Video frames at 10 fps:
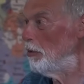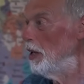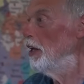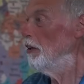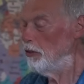
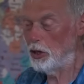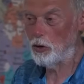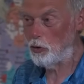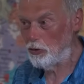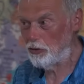habe,
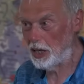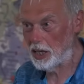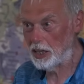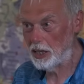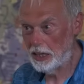widerrufe
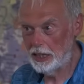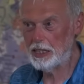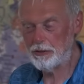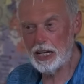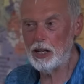ich.
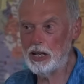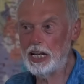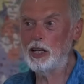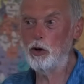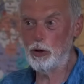Das wäre
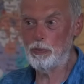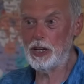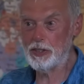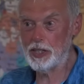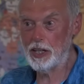natürlich noch
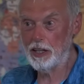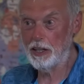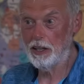besser.